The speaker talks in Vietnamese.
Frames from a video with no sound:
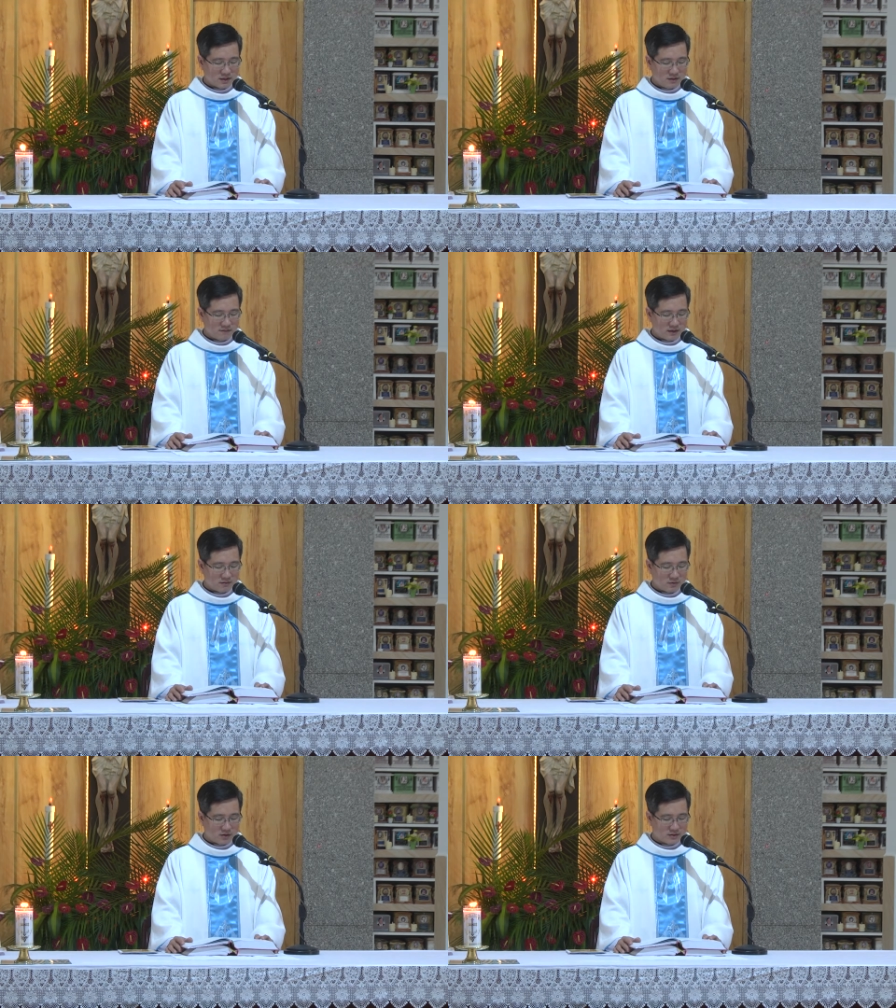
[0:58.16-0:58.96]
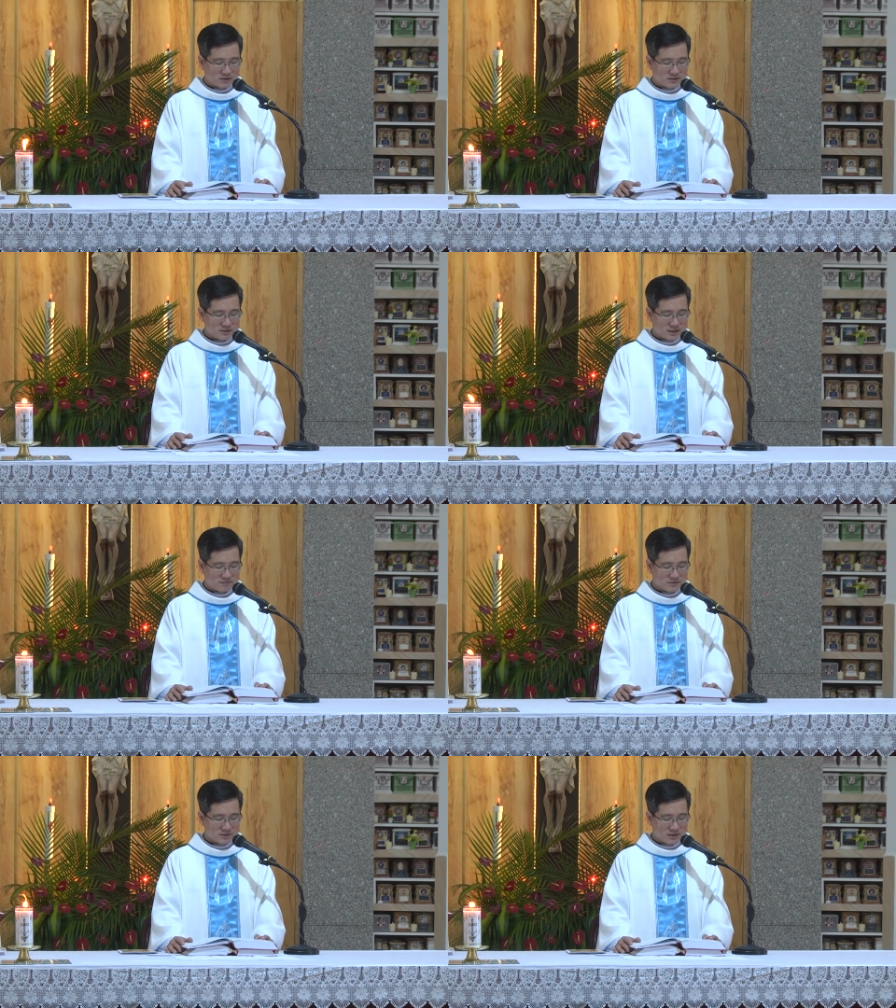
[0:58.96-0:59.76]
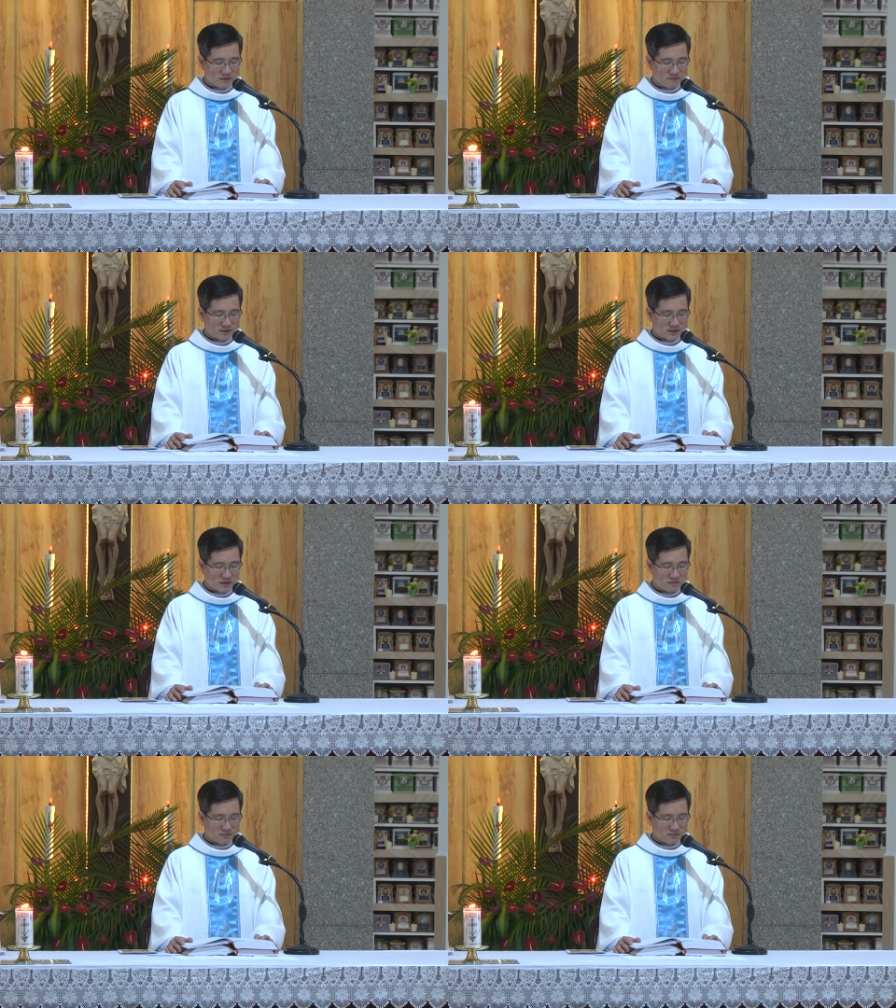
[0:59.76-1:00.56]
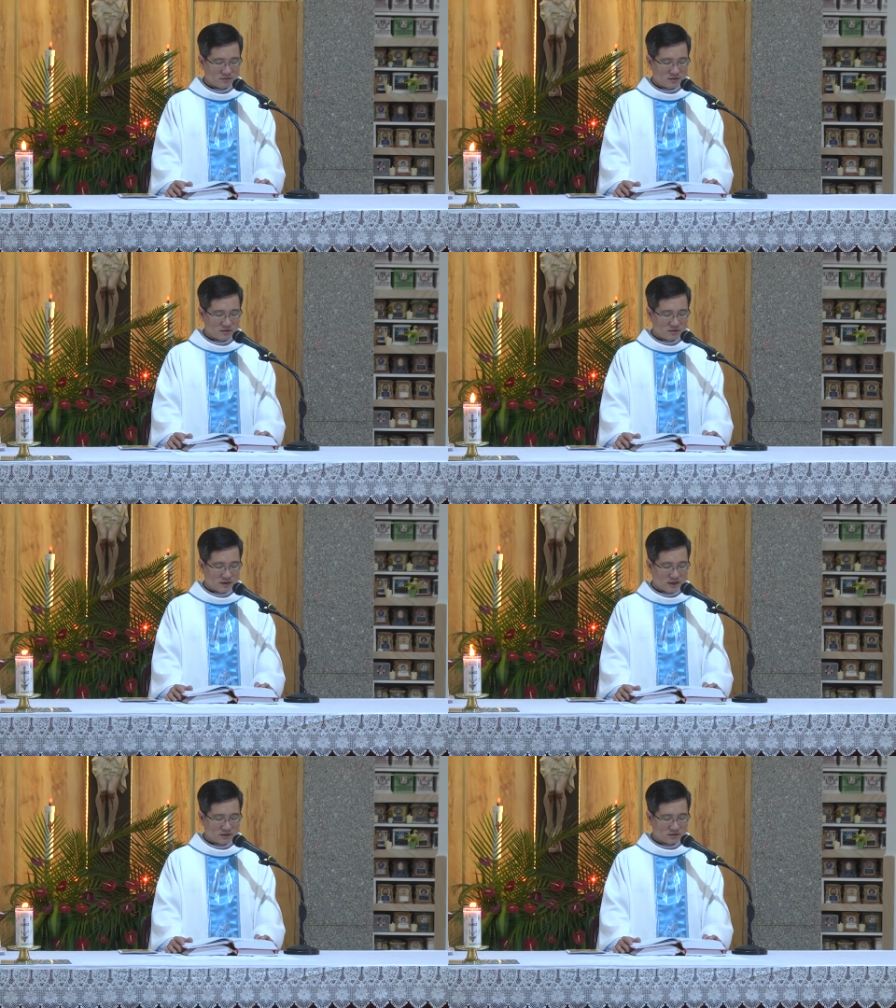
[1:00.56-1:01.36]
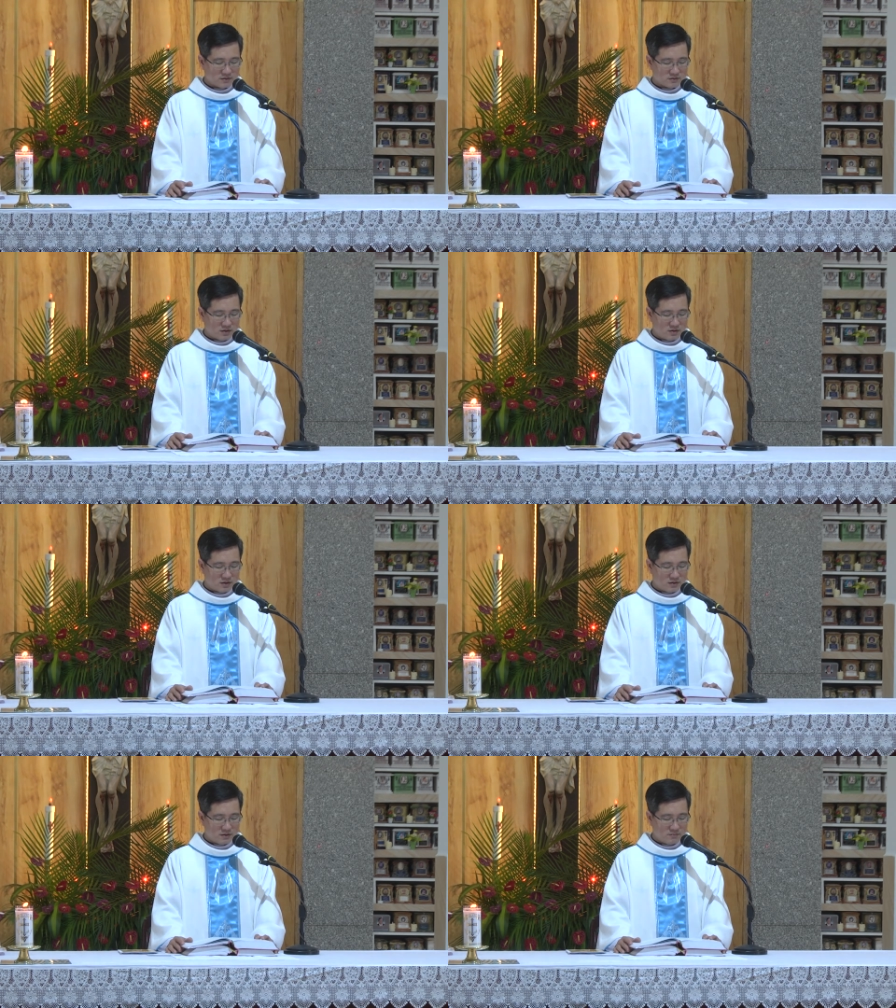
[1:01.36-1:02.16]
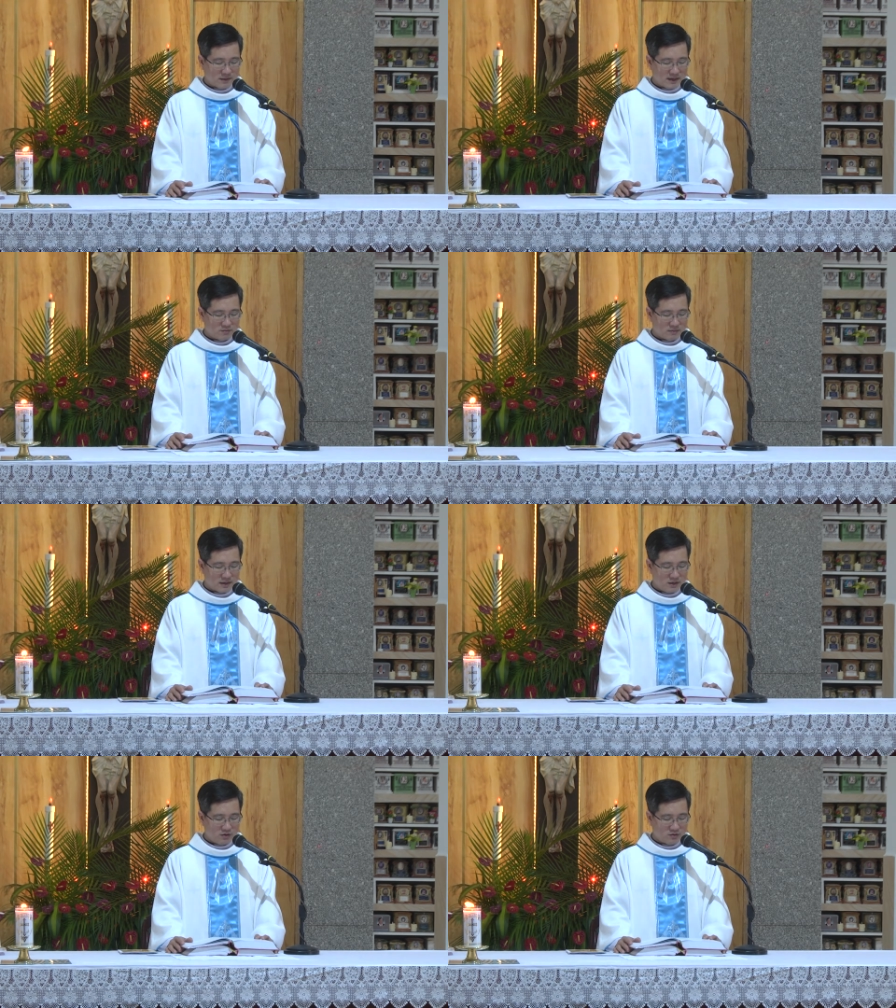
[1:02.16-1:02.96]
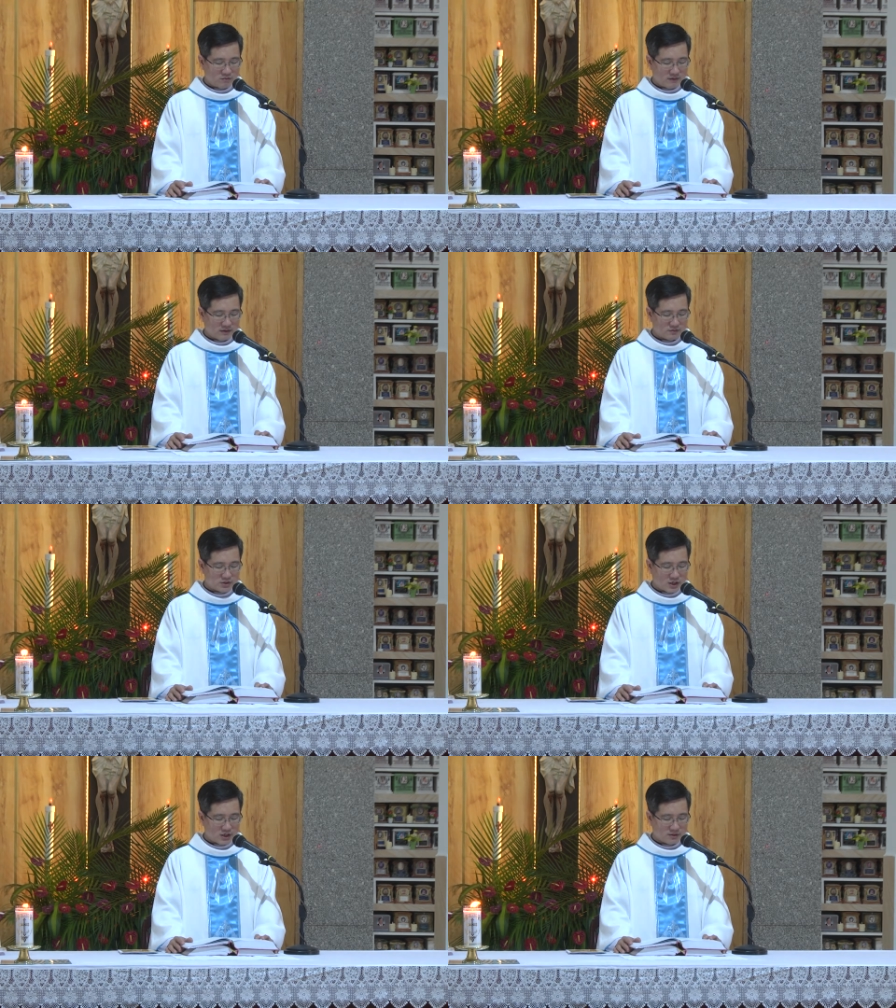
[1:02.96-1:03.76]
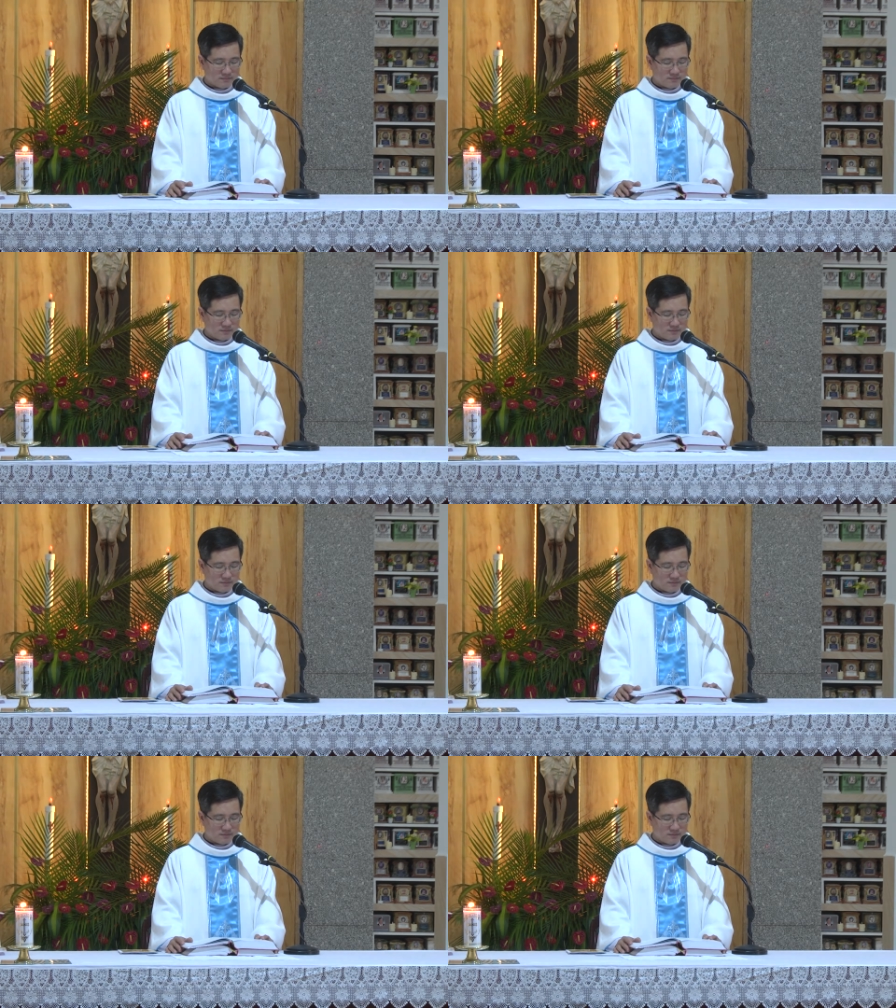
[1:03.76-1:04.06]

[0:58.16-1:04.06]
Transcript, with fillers: Thấy vậy mọi người sầm xì với nhau: "Nhà người tội lỗi mà ông ấy cũng vào trò."